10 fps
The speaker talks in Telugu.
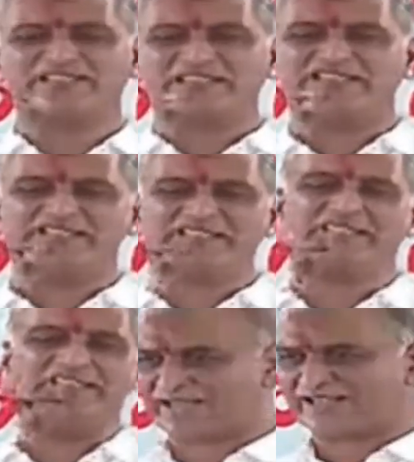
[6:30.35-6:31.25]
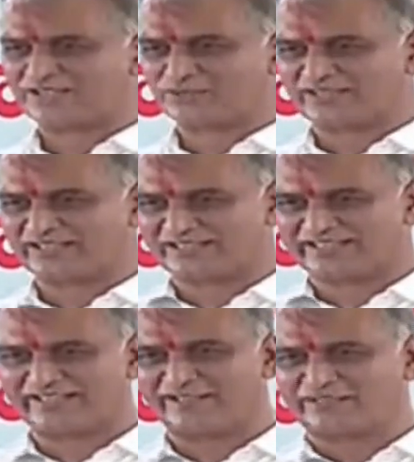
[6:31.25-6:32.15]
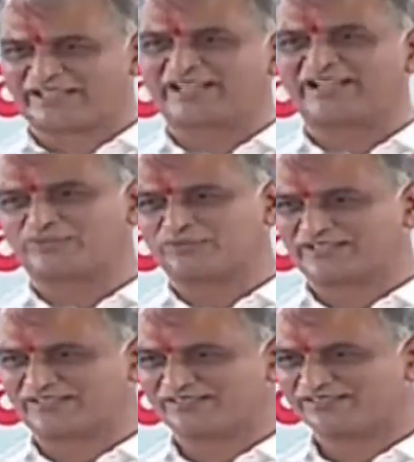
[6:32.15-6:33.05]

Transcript: పాలను పాలగా చూడండి నీళ్లను నీళ్ళగా చూడండి